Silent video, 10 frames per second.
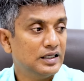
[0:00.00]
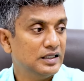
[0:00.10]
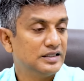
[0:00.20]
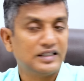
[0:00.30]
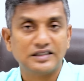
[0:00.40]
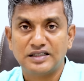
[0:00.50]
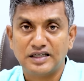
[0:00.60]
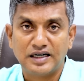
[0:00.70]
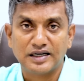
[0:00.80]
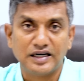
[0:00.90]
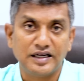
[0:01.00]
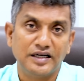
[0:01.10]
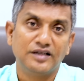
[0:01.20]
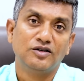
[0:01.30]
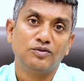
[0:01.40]
இந்த சின்ன சின்ன நாடுங்களாம்
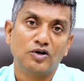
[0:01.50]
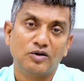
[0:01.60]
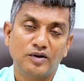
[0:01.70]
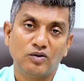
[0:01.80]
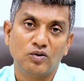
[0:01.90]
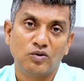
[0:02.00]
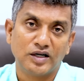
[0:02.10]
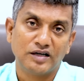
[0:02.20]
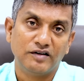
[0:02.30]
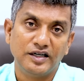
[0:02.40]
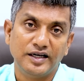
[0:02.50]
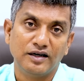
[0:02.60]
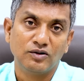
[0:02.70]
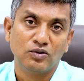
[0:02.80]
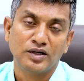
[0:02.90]
நீங்கள் எடுத்துகிட்டு போங்கப்பா உங்களுக்கு உண்டான வட்டி
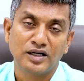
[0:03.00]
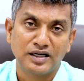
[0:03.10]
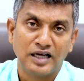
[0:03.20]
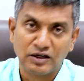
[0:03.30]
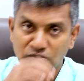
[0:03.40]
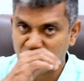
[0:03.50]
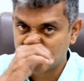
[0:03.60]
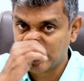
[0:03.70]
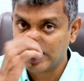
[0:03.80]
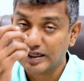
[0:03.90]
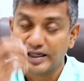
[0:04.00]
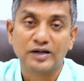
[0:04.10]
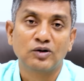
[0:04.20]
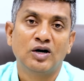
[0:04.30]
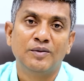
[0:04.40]
எங்களுக்கு கொடுங்க நாங்கள் சொல்கிறத நீங்கள்
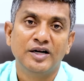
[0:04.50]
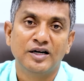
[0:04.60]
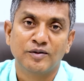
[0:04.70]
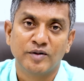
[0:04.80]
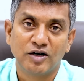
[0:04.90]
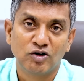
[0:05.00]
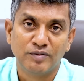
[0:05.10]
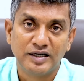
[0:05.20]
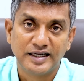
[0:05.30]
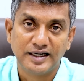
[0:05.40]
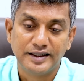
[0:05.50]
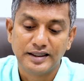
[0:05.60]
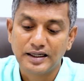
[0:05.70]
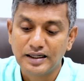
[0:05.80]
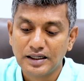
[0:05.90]
கேட்கணும் அப்படின்ற மாதிரியான ஒரு
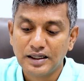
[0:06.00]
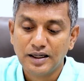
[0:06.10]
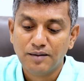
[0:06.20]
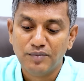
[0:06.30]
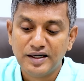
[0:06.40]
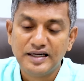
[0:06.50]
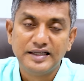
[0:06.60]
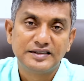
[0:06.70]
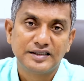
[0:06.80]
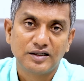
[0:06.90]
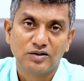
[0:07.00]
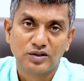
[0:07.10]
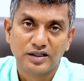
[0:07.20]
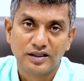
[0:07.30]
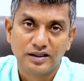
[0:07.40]
மென்டாலிட்டியில் மிடில் ஈஸ்ட்டுக்கு
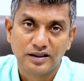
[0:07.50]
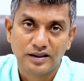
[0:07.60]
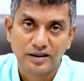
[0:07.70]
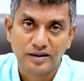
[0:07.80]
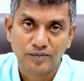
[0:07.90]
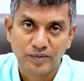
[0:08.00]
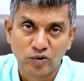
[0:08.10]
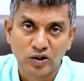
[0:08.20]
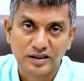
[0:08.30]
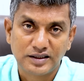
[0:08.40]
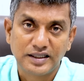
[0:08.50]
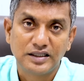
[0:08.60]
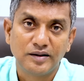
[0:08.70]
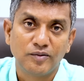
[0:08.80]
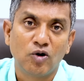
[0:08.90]
ஒரு உலகத்துக்கு
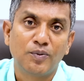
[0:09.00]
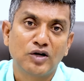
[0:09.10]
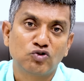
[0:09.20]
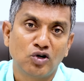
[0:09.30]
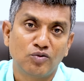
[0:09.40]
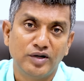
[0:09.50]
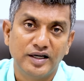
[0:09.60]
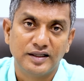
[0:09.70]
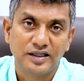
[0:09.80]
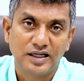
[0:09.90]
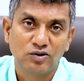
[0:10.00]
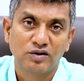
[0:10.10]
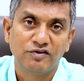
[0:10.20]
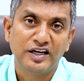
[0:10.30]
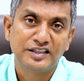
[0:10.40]
இதை ஓப்பனாக சொல்ல முடியாது அது
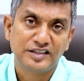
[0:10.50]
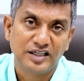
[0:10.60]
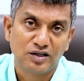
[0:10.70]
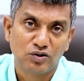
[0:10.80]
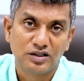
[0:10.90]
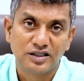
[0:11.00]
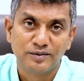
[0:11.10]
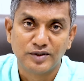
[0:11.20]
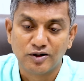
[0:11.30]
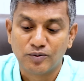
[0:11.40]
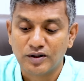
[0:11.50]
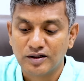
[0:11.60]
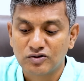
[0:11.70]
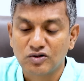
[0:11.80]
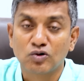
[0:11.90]
ஒரு ஃபேன்சியான ஒரு டேர்ம்
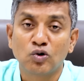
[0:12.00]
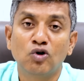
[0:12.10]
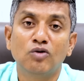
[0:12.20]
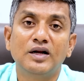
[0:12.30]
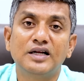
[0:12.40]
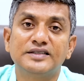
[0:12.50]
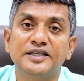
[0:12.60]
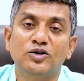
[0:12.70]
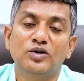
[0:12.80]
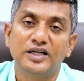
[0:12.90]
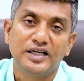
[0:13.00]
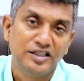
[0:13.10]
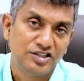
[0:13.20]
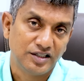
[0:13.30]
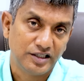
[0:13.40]
தேவைப்படுது ஸோ குளோபல் செக்யூரிட்டி
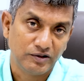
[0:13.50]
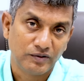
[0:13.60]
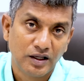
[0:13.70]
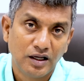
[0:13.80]
இனிஷியேட்டிவ்